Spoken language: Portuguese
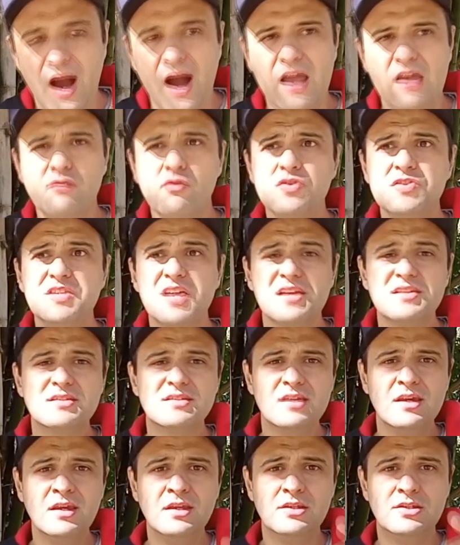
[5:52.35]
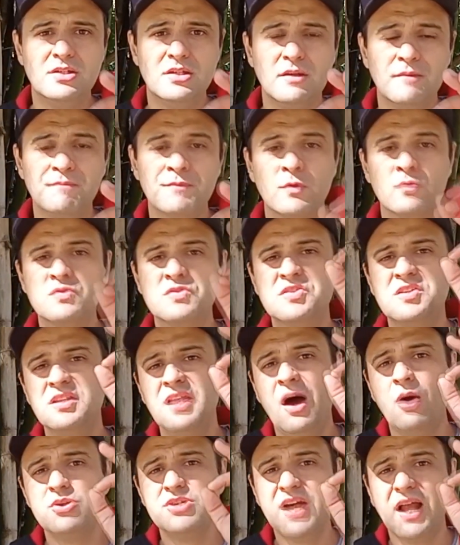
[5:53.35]
Aí você acende um
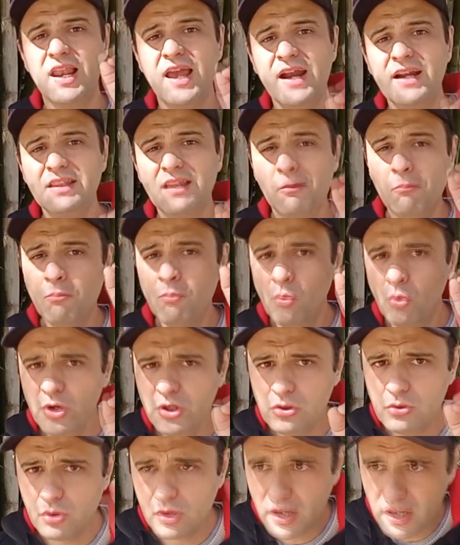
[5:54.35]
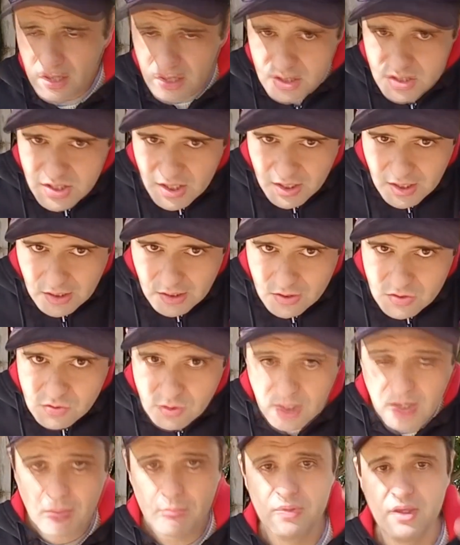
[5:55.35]
sinal de alerta muito grande aqui na
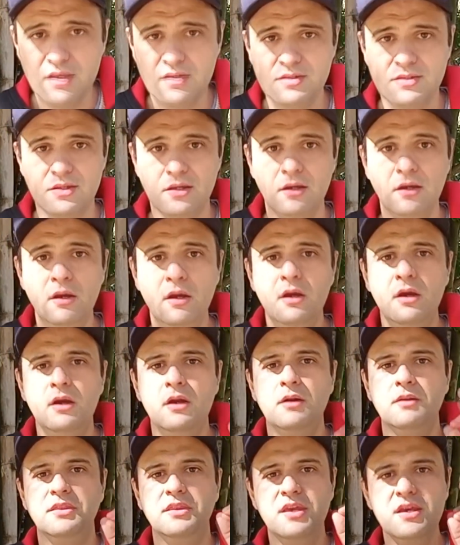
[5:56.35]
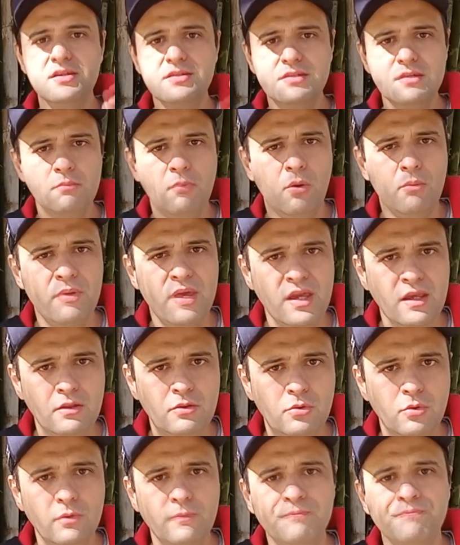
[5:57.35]
sua cabeça. Nesse
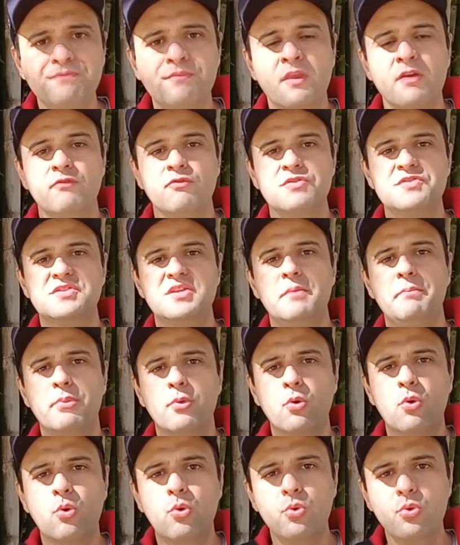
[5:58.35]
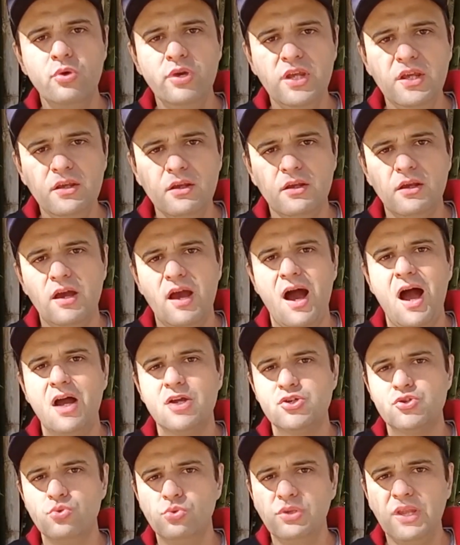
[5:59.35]
momento, você procure
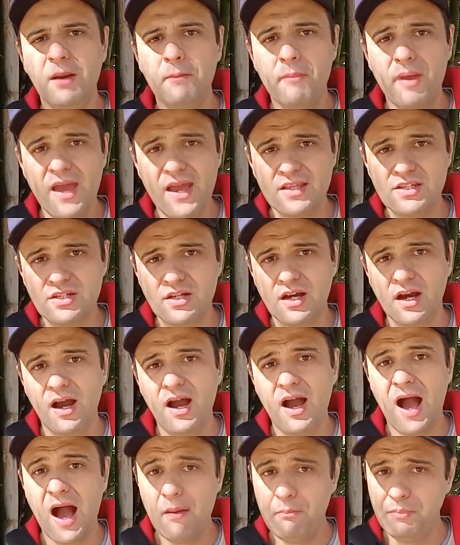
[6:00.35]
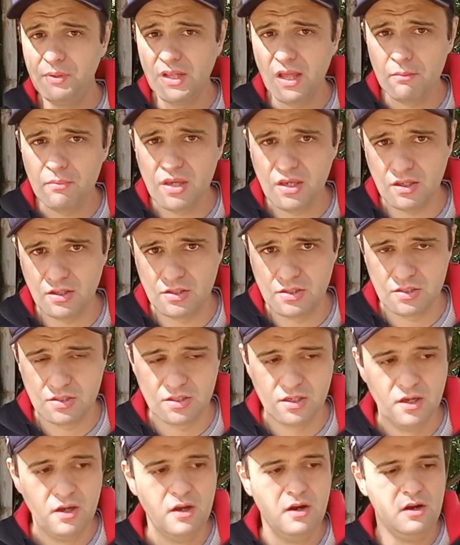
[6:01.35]
ajuda médica
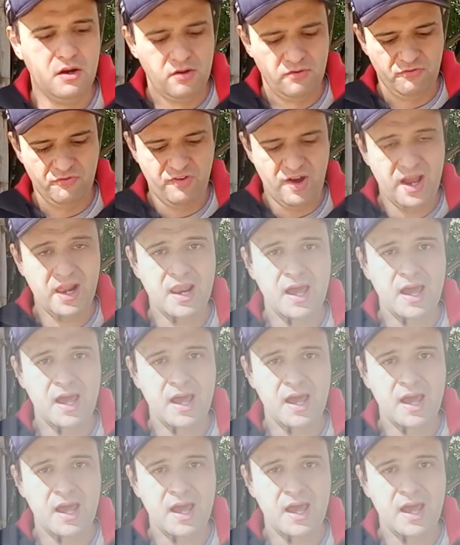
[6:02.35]
rapidamente. Vai